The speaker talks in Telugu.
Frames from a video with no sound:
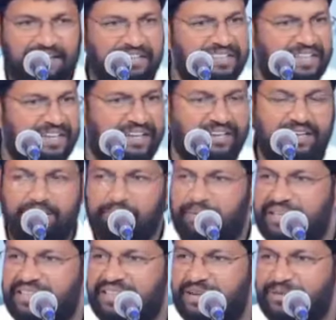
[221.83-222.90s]
అంతేగాని
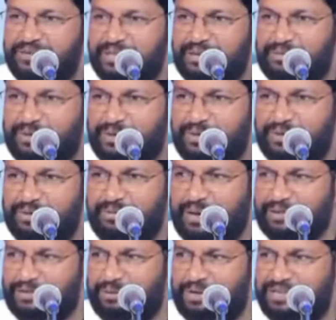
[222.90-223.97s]
బాధ కలుగుతున్నప్పుడు
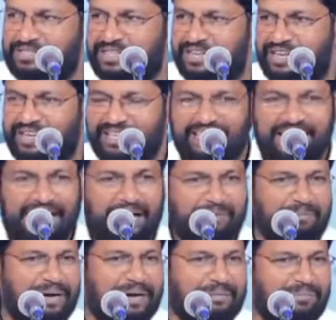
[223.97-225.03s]
మాతృభాష
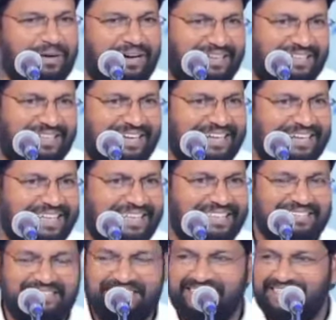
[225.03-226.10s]
అబ్బా అబ్బా అంటే
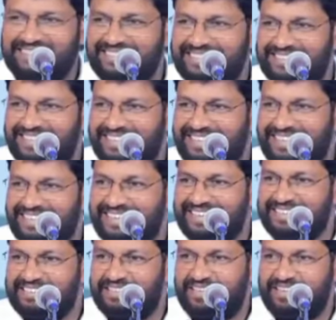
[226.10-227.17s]

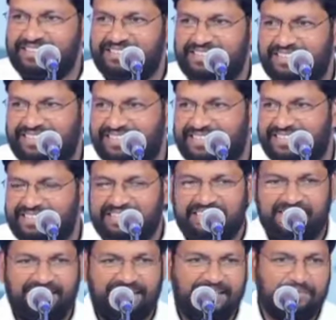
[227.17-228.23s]
తండ్రి తండ్రి
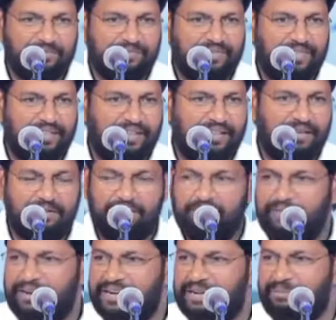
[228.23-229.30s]

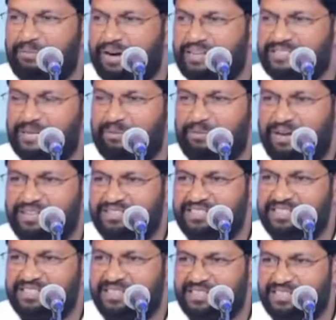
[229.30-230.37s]
వెంటనే భాషను
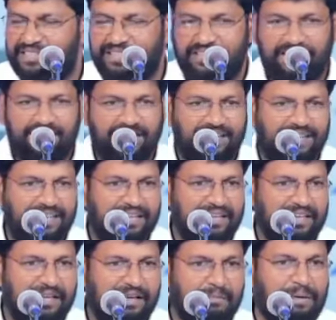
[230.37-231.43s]
మార్చి
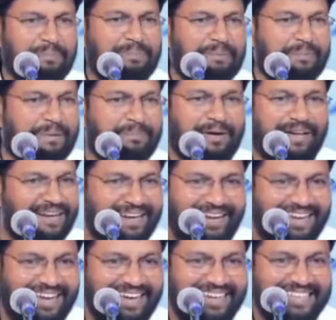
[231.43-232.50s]
పప్ప పప్ప
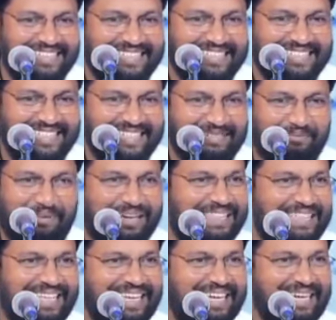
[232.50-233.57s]
అనరుగా
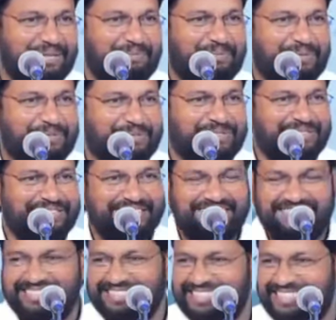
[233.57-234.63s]
బాధ కలిగేటప్పుడు
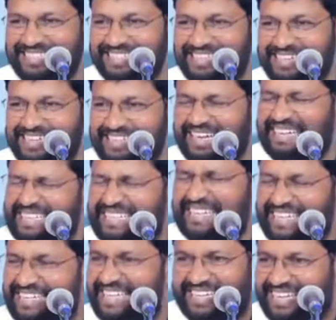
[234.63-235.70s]
డాడీ
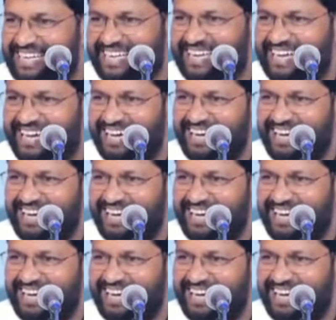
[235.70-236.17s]
డాడీ అనరుగా